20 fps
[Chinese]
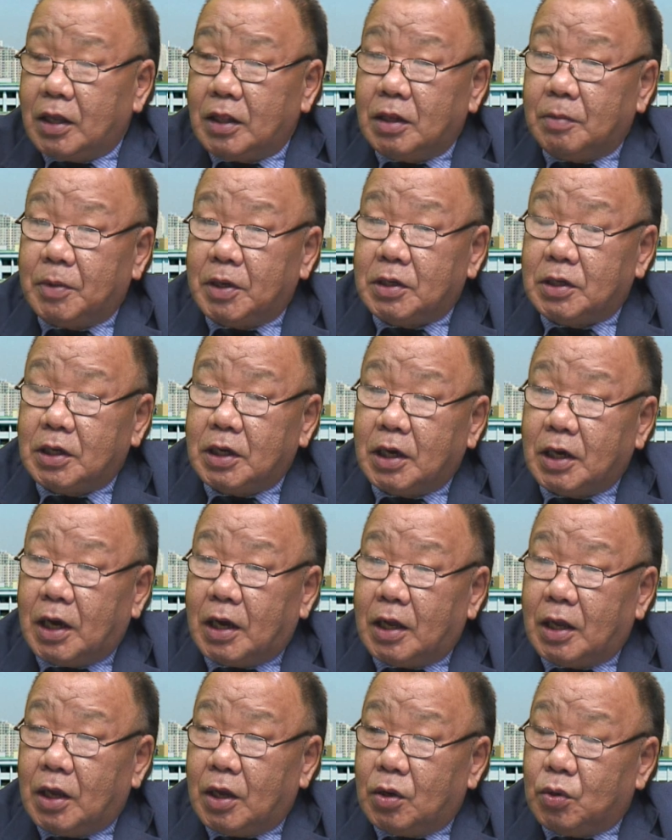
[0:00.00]
那么这
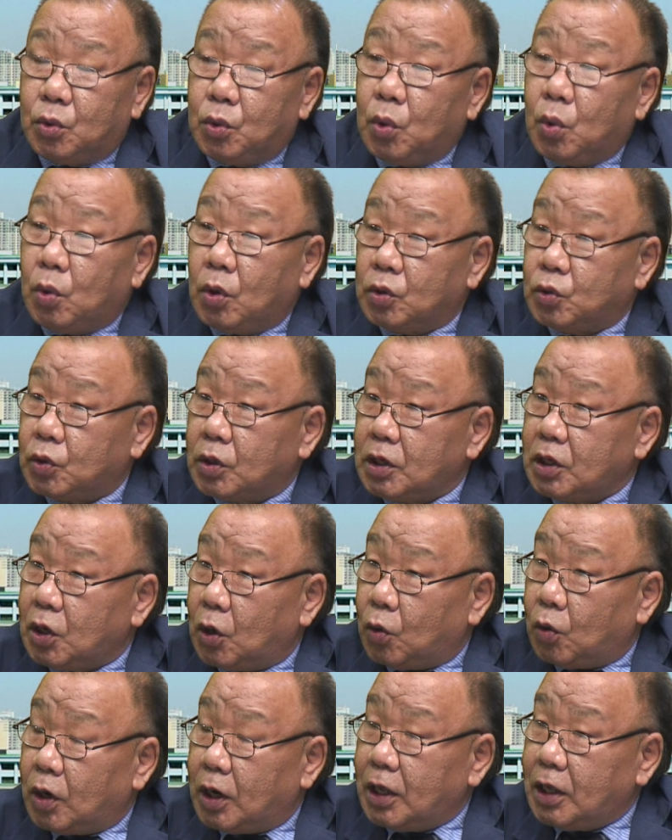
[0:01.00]
个如果说
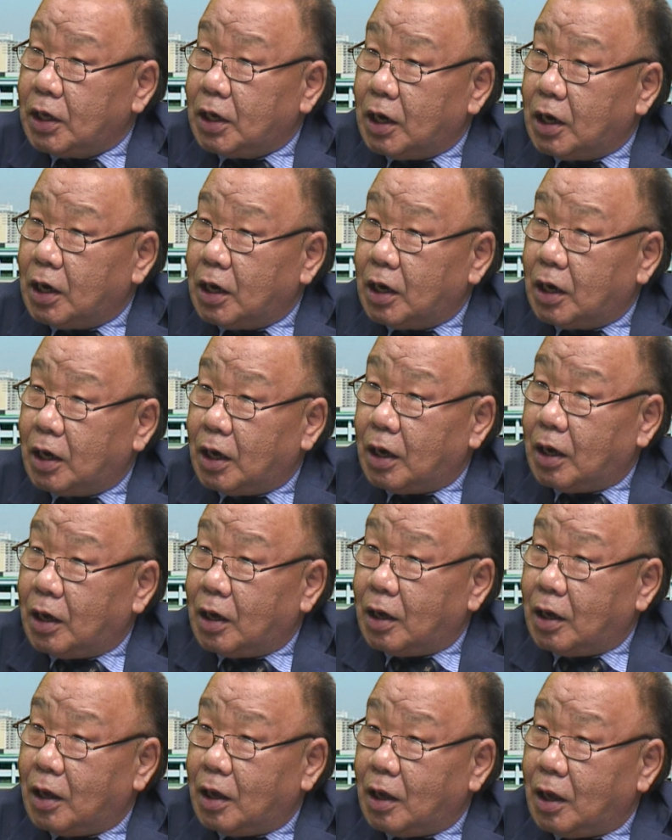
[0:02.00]
有了一个
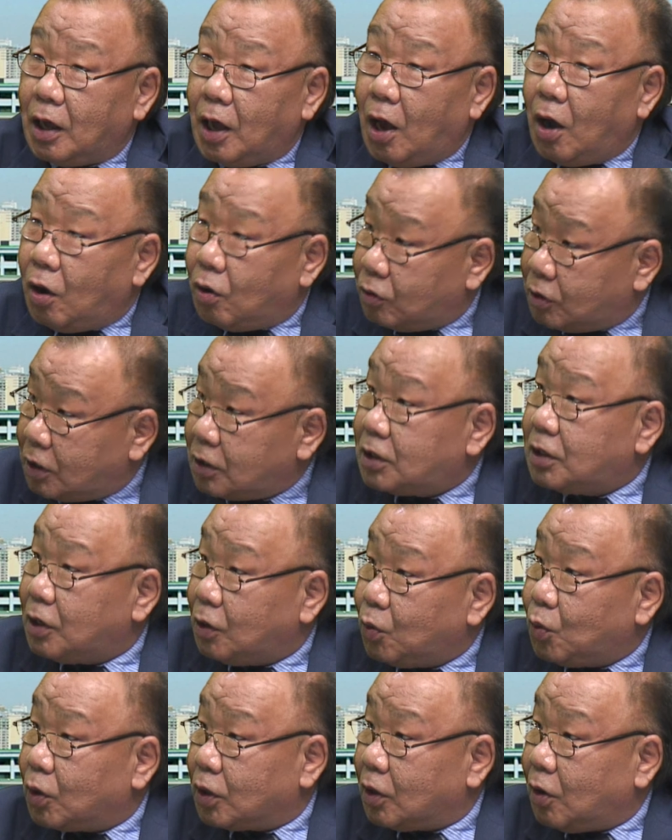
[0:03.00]
好的结
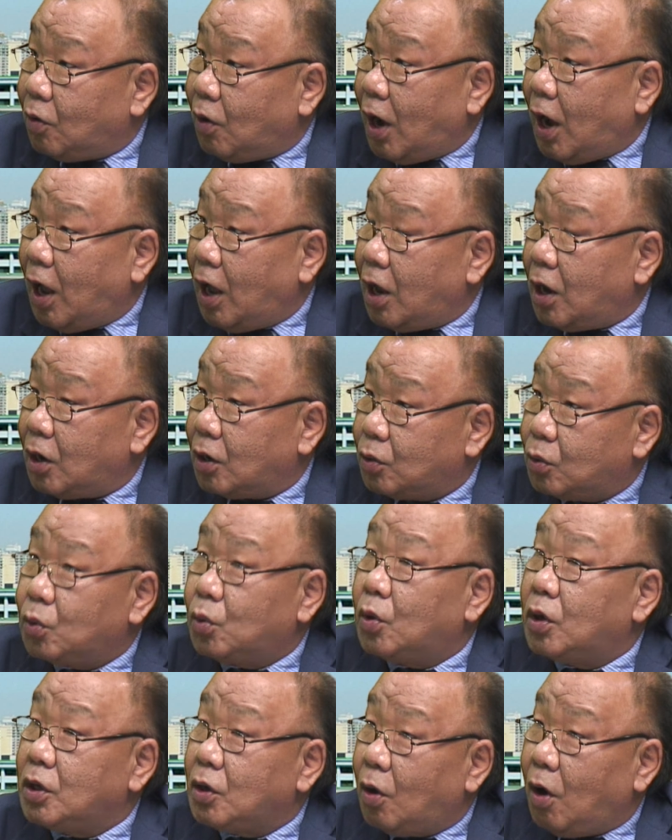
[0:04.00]
果的话，如
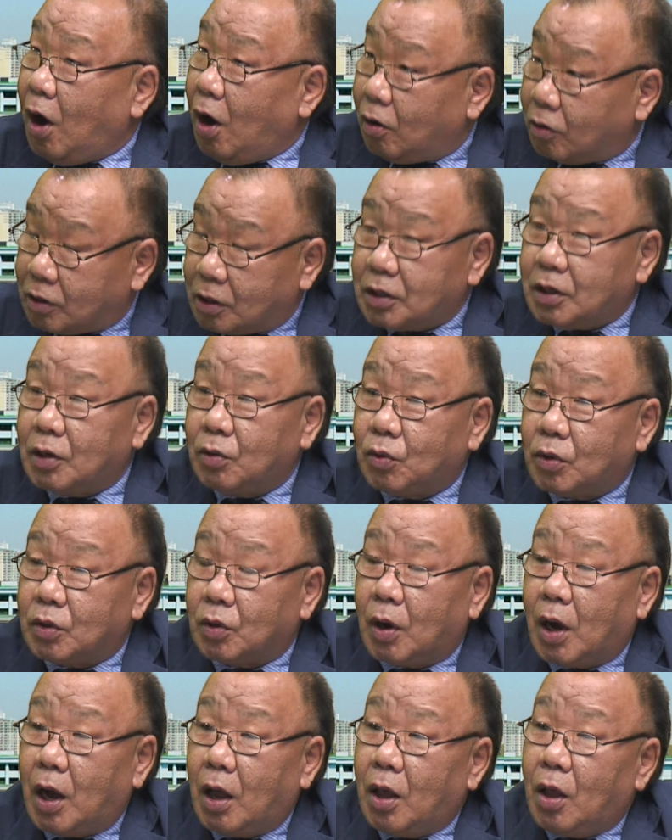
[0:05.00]
果有好的结果的
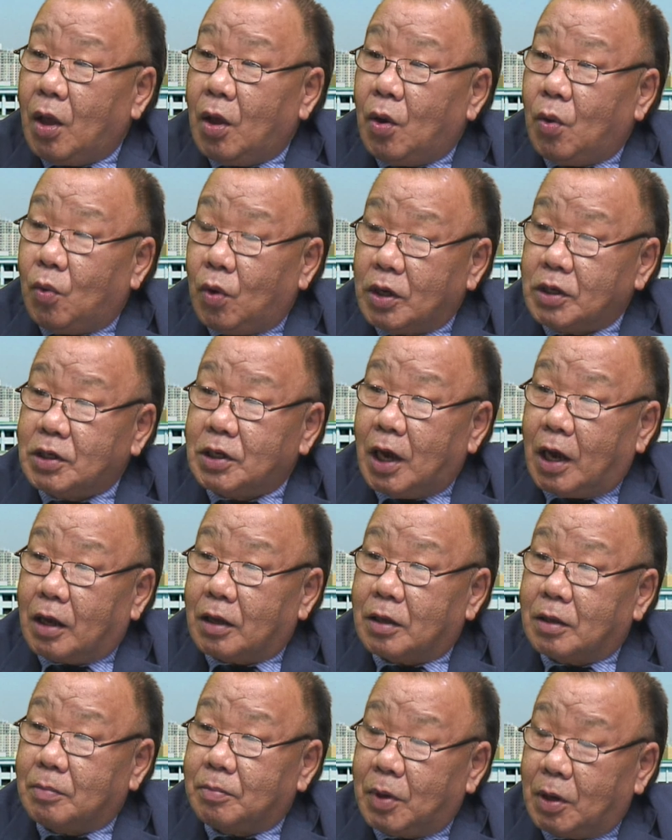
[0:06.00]
话，我想
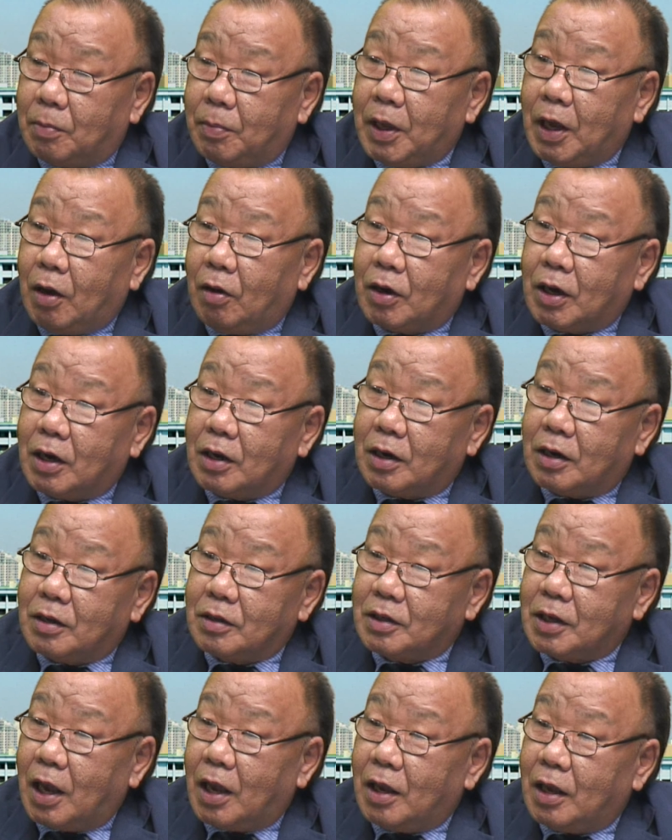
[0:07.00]
蓬佩奥可能
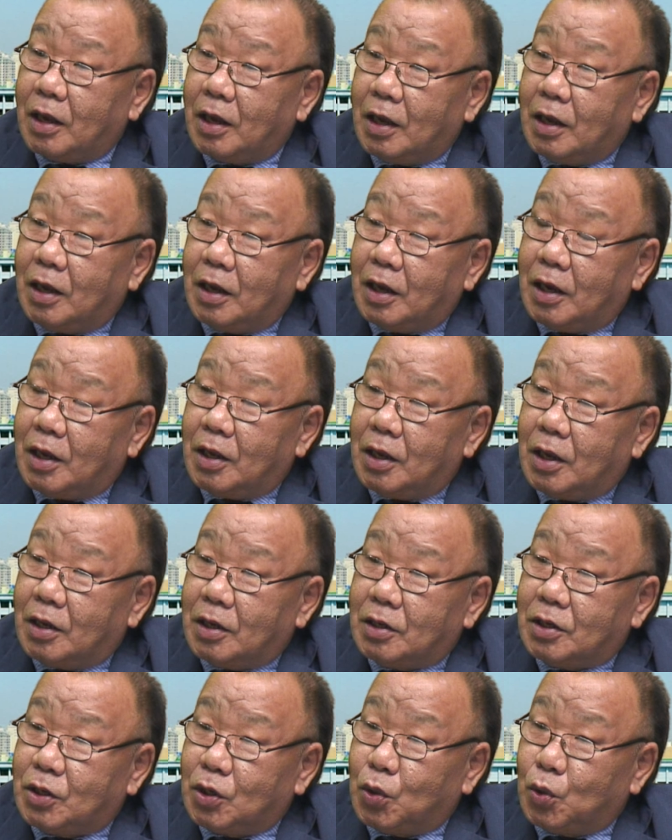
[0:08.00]
在
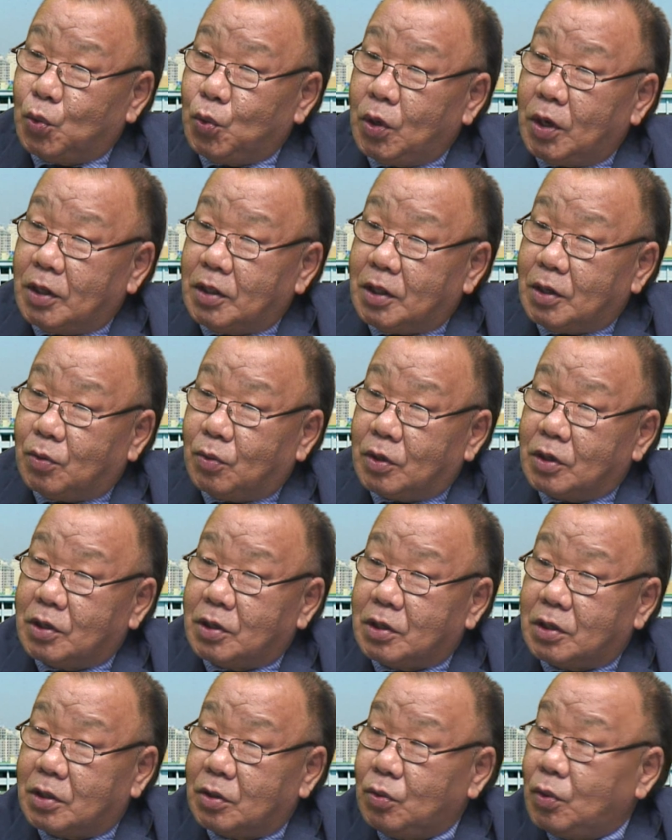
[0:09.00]
9月底或
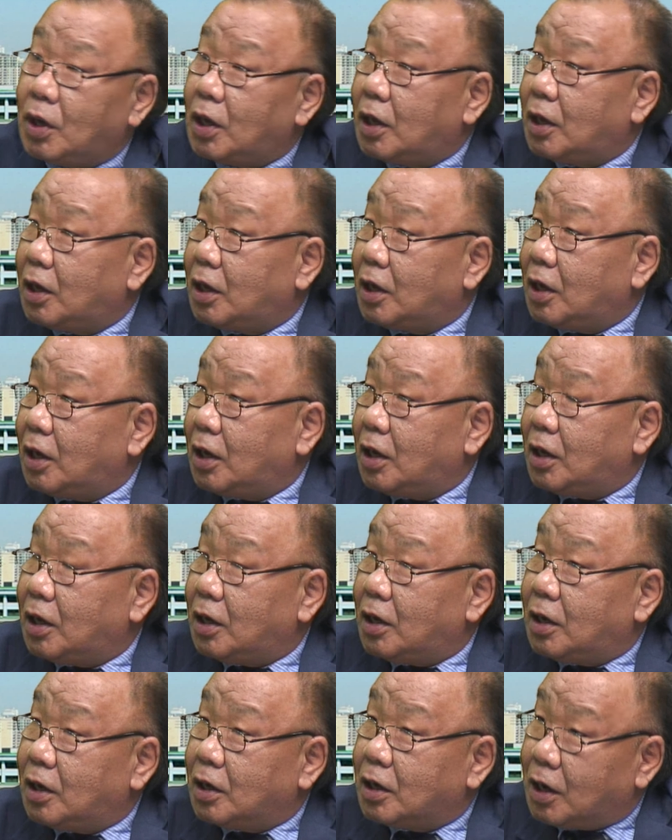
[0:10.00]
10月，
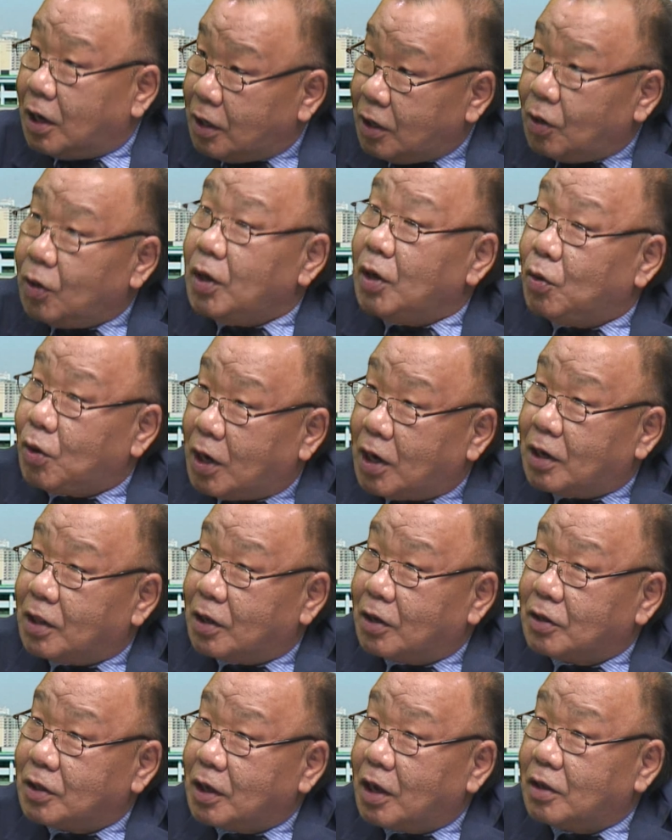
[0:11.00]
可也有可
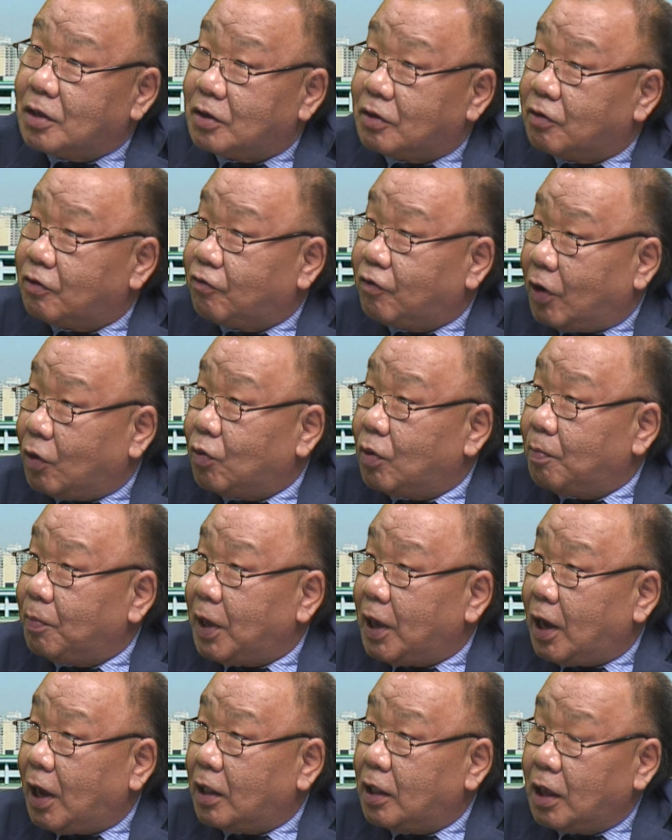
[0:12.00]
能再次访问
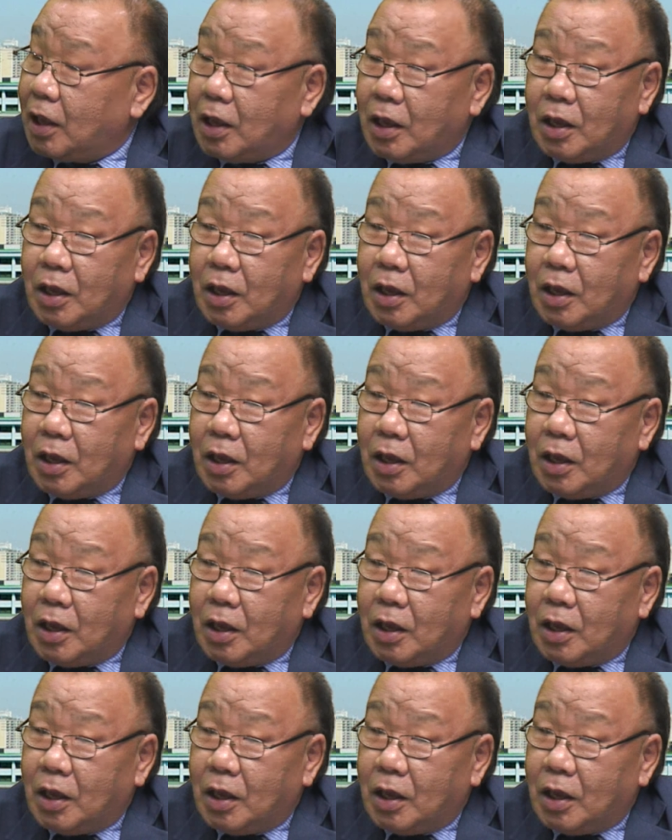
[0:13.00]
北韩。